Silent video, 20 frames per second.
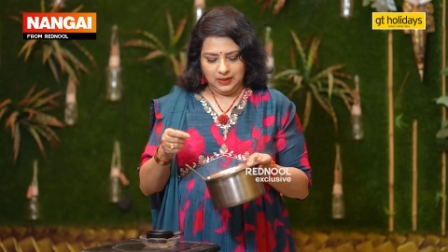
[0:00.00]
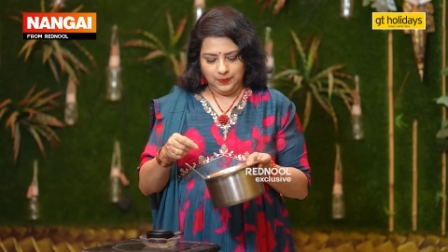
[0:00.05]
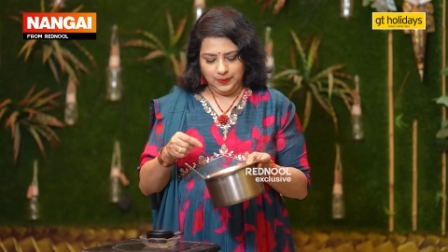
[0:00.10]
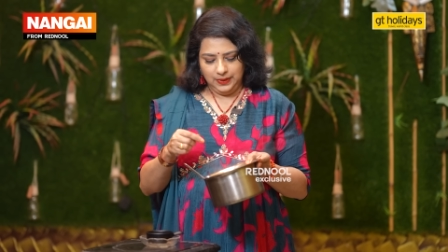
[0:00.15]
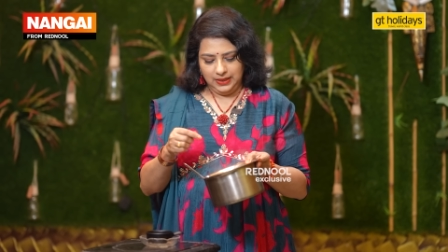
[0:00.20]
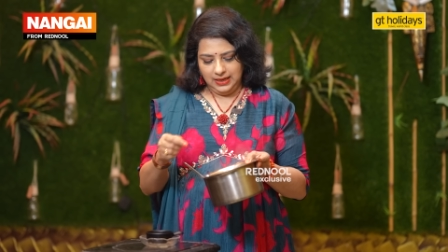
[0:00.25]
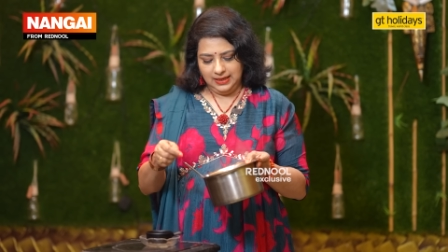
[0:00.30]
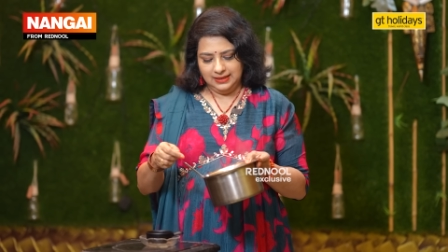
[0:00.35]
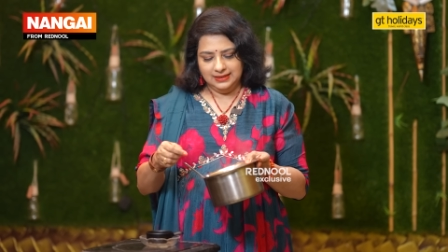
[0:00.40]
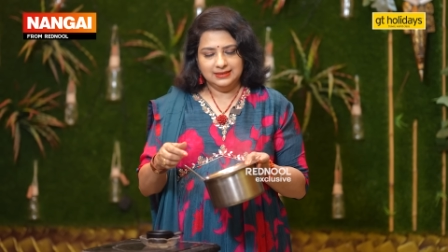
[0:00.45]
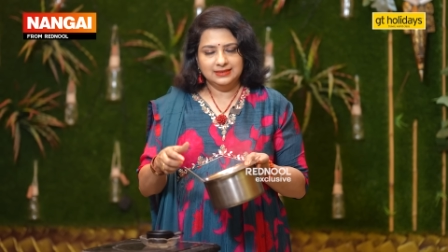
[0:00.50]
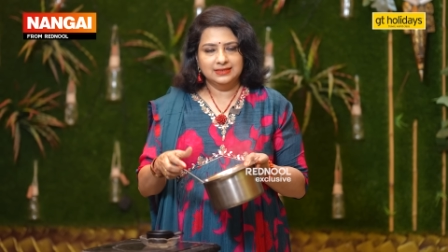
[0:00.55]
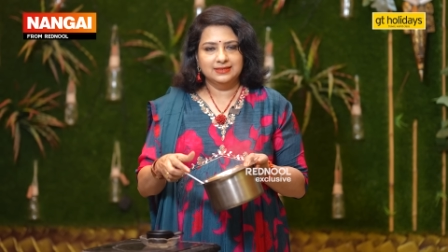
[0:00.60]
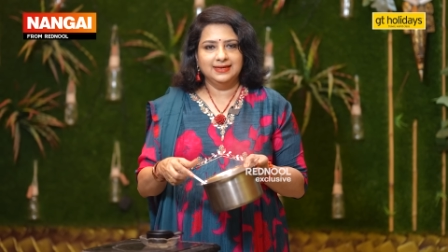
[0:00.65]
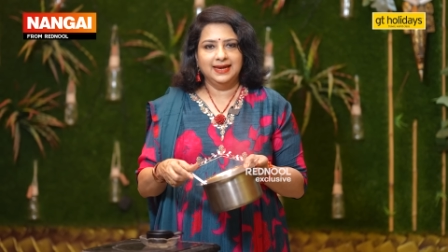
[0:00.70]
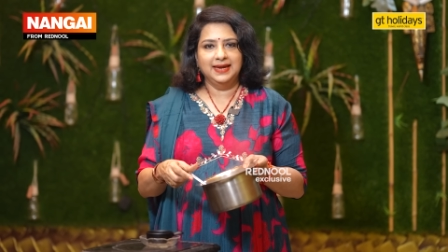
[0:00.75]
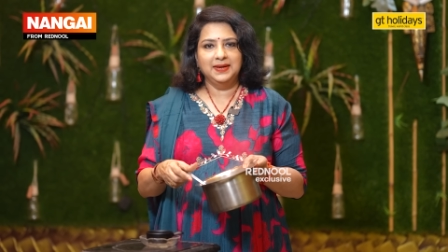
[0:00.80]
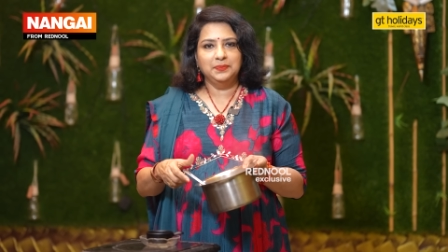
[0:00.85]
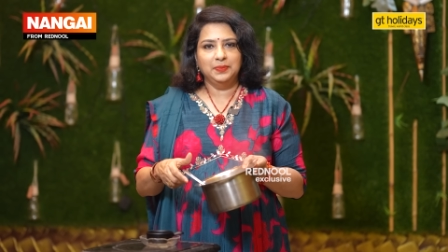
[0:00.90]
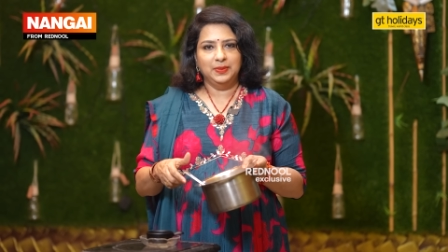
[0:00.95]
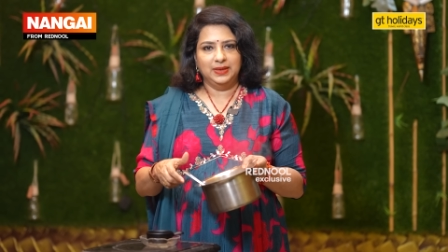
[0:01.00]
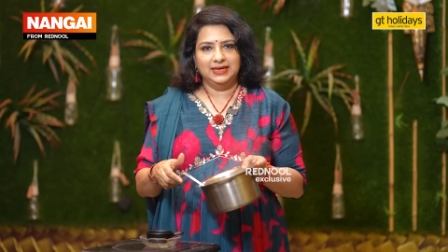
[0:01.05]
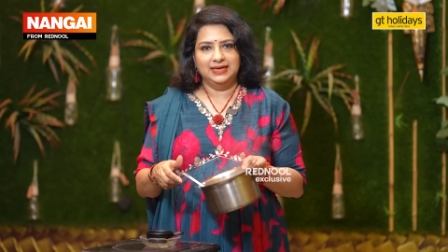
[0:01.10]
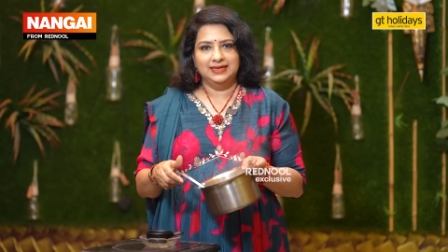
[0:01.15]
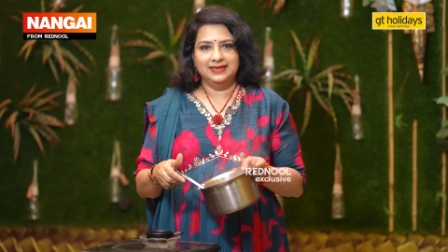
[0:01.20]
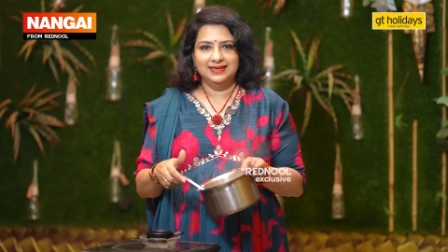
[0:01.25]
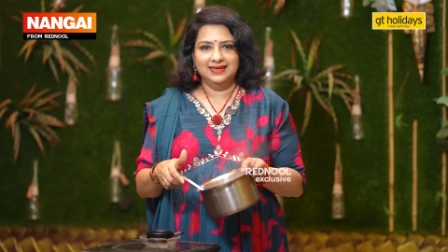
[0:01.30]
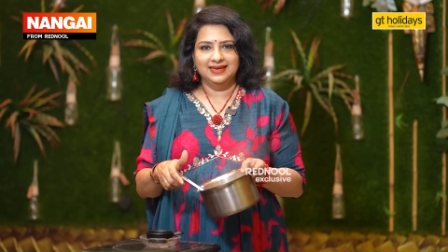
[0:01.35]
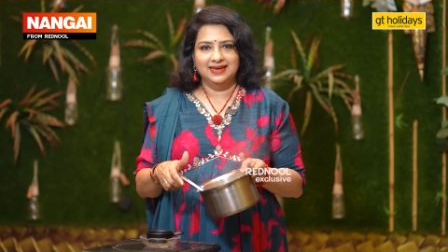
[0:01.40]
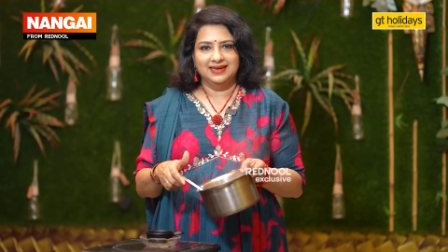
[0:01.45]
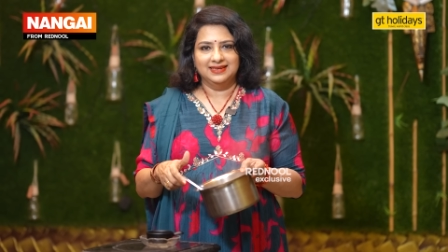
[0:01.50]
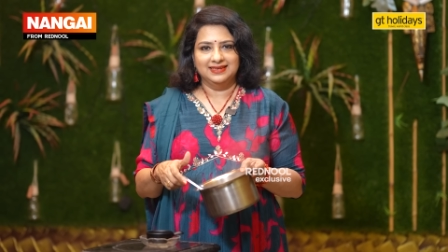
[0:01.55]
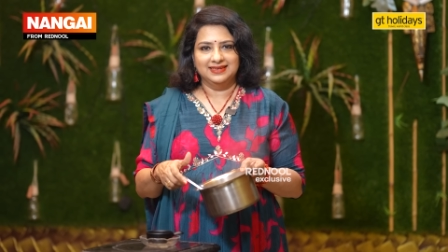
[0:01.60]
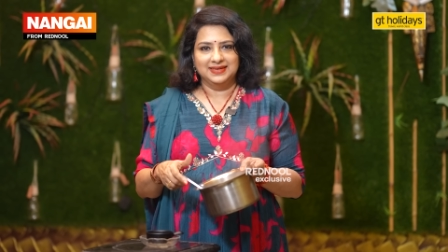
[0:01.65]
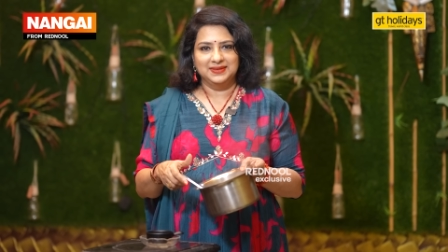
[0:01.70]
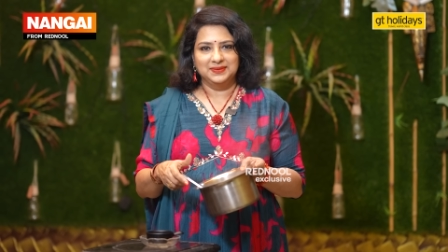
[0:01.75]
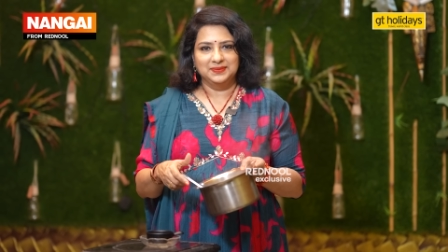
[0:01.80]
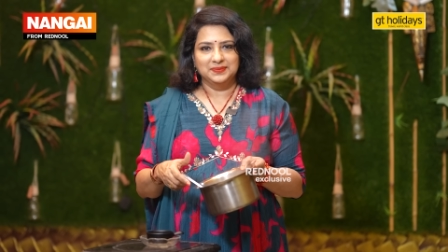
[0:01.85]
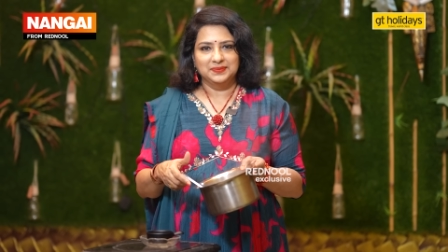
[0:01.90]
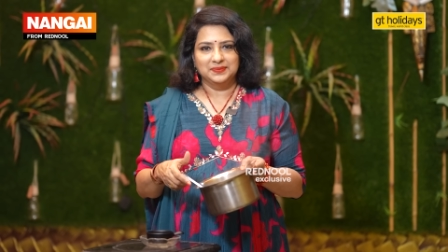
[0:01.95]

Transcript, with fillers: இப்போ நான் அதை ஸ்ட்ரெயின் பண்ணிவிட்டு காட்டுறேன்